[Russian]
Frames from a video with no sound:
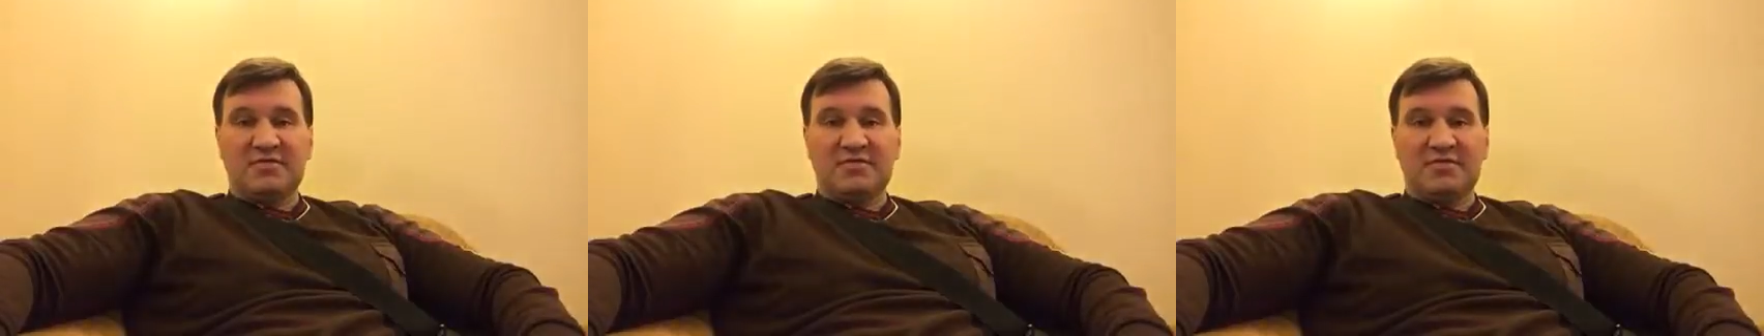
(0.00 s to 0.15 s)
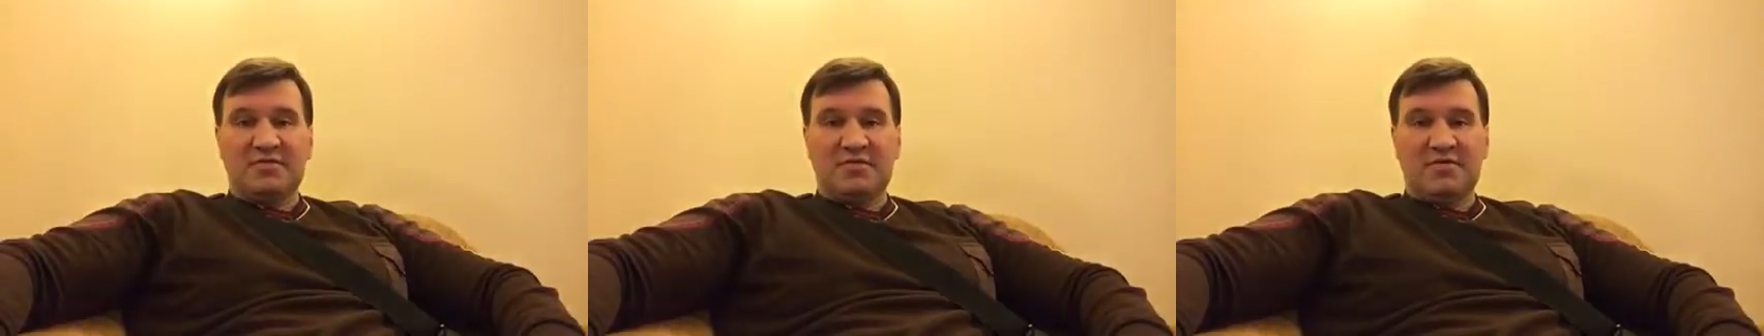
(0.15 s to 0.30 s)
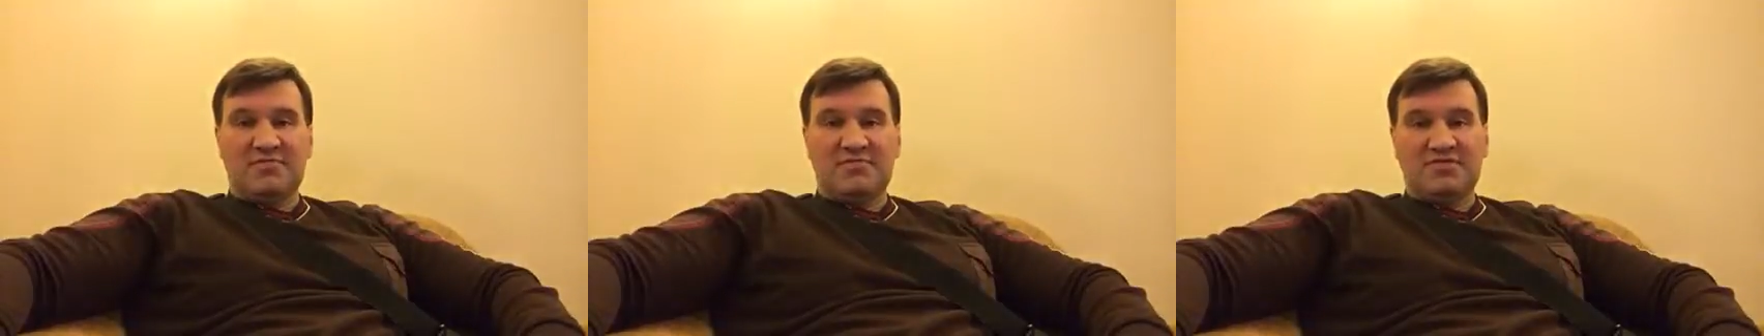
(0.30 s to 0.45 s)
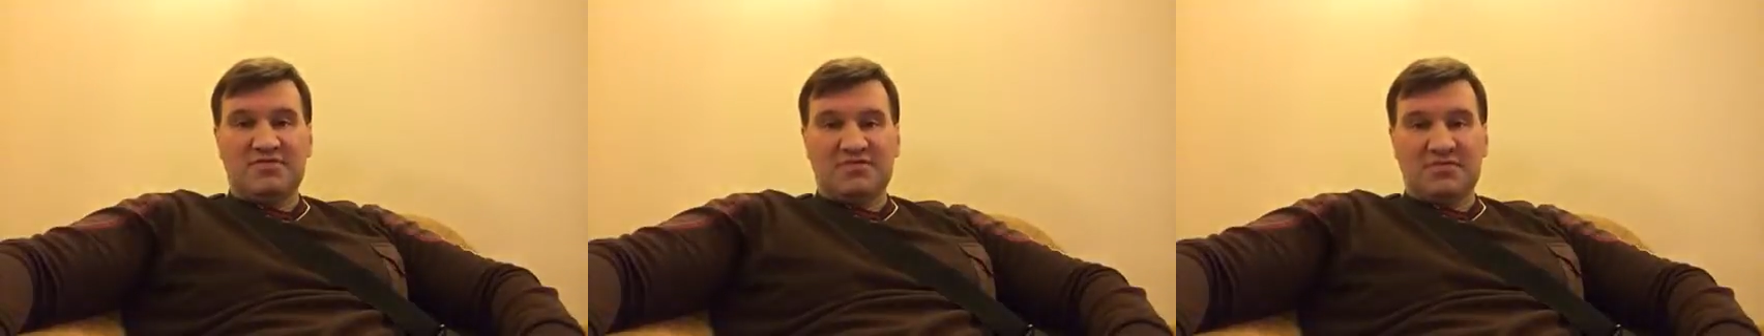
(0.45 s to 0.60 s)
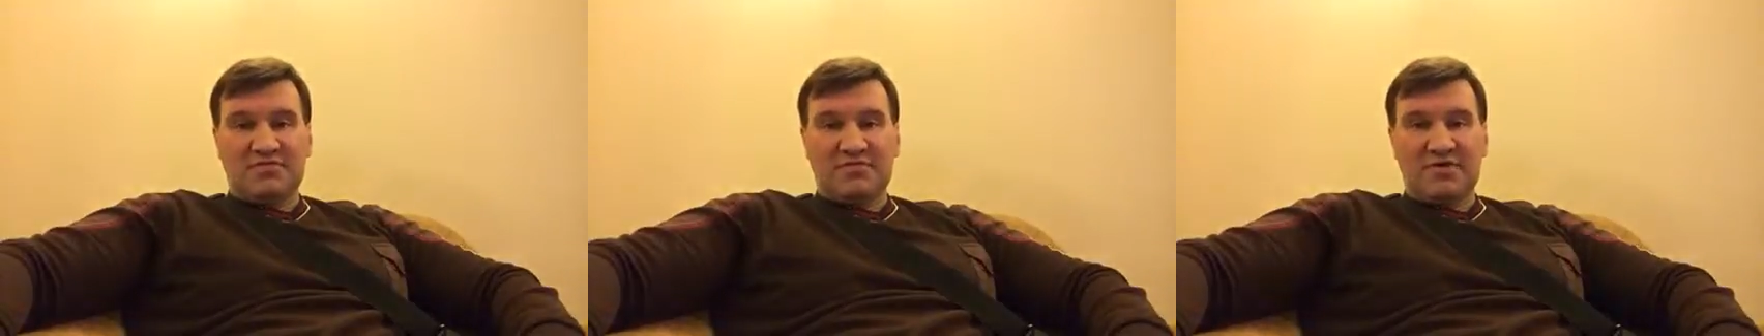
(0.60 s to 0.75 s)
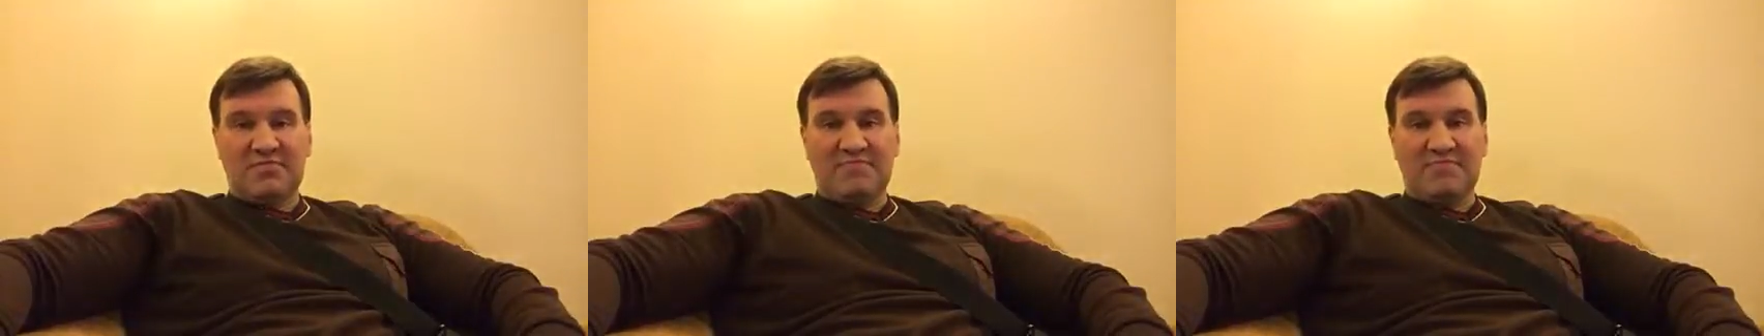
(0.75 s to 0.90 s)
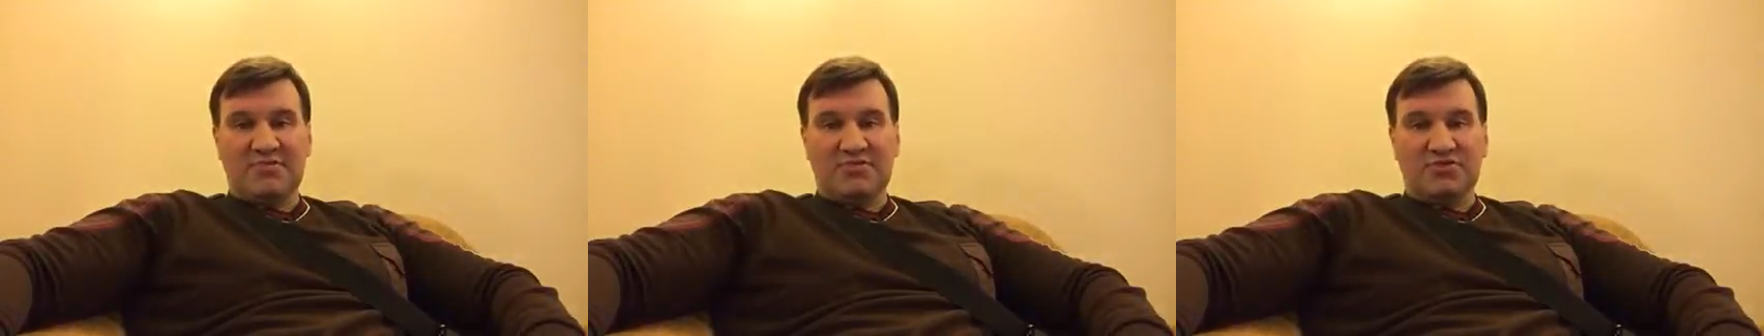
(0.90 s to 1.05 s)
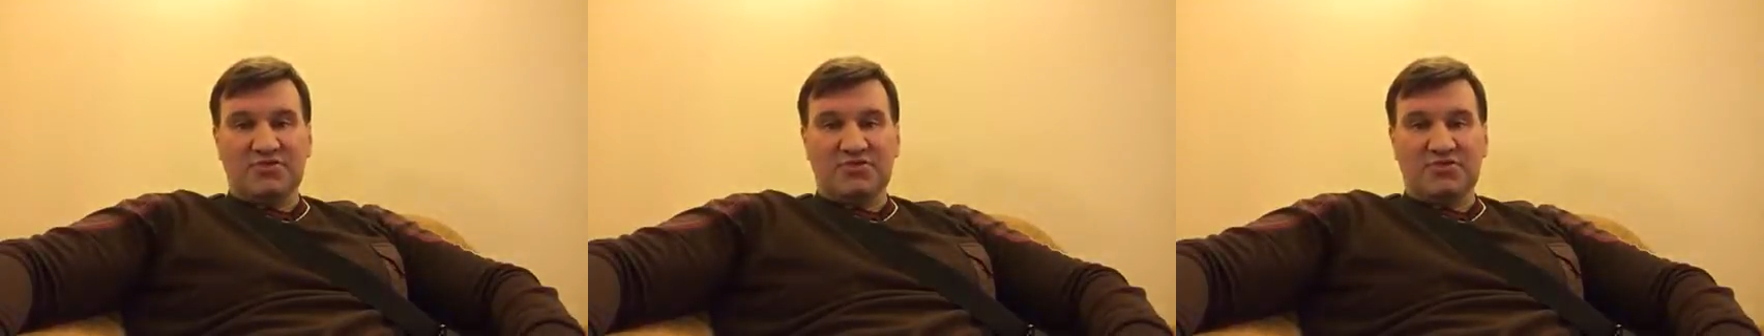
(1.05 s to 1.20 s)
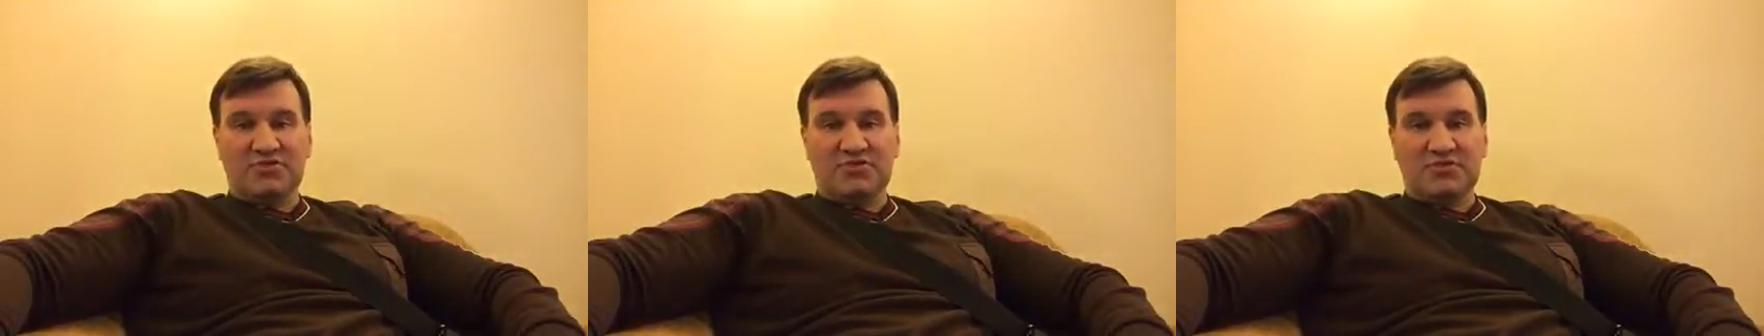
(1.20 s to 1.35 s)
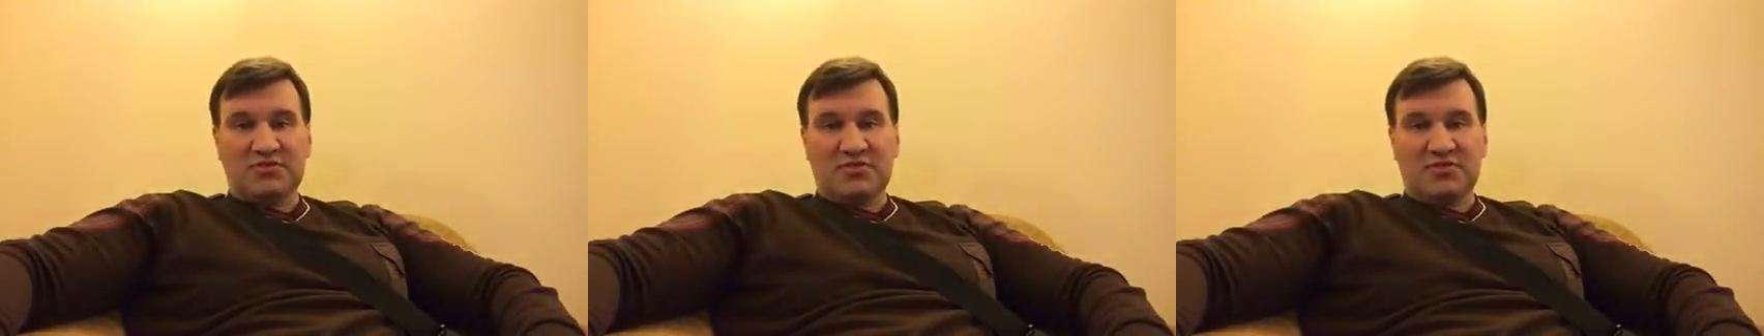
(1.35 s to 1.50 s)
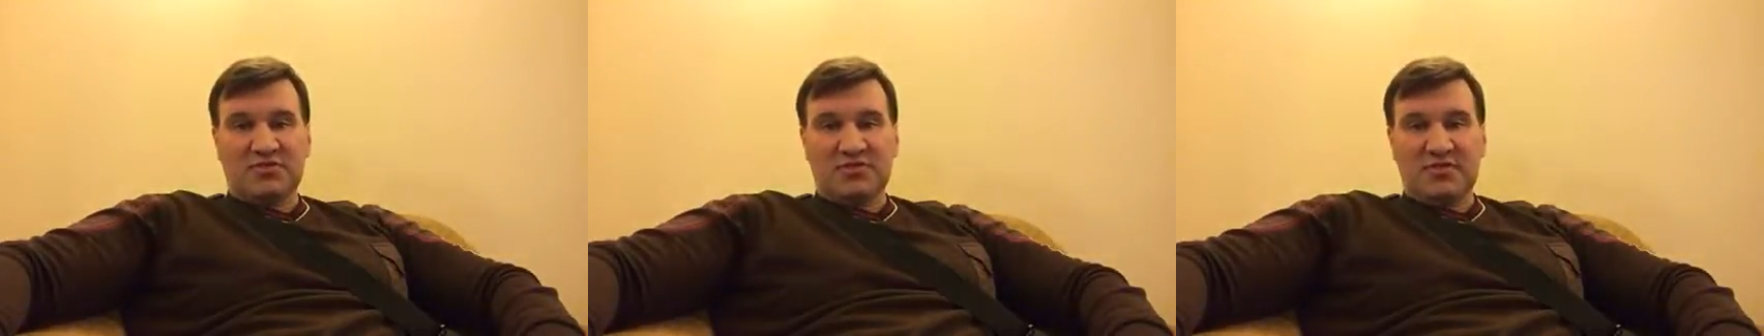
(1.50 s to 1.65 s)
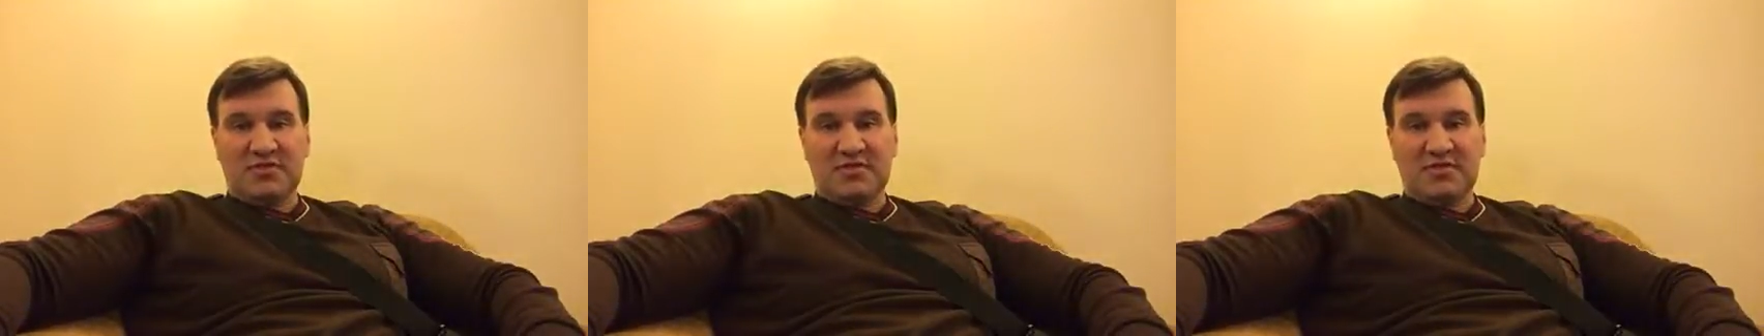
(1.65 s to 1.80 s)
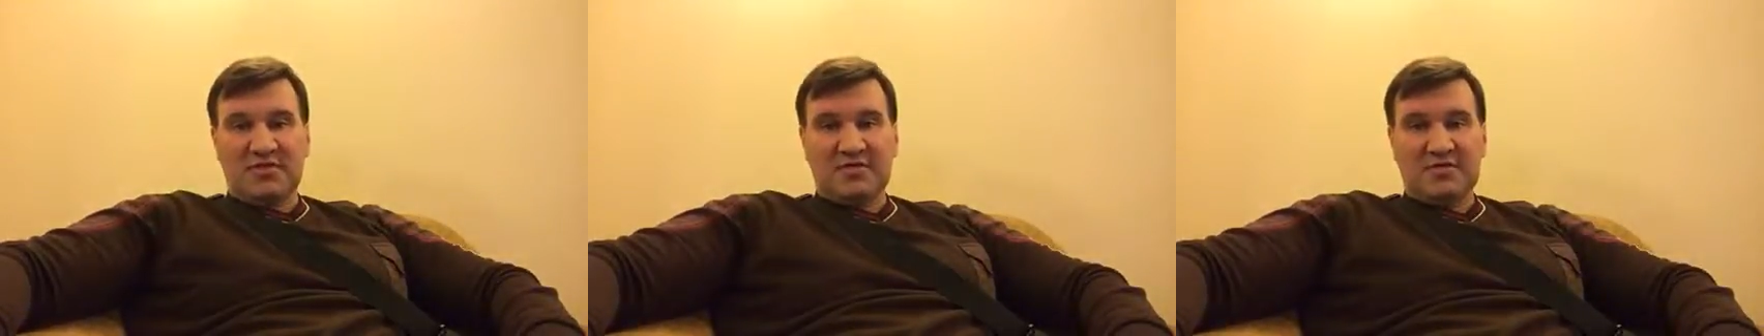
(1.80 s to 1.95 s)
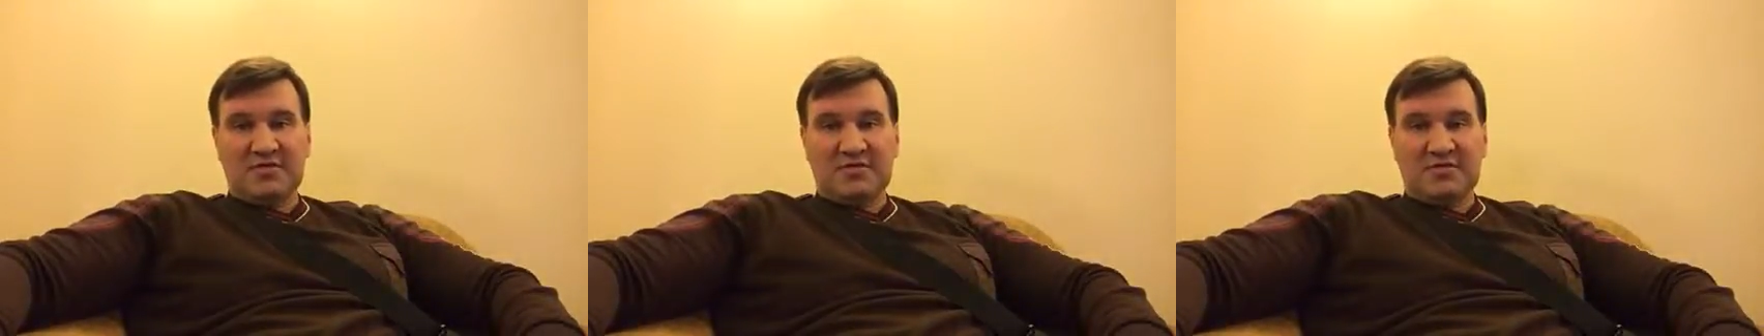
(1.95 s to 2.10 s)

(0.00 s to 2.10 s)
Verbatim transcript: я без тебя прожить и дня?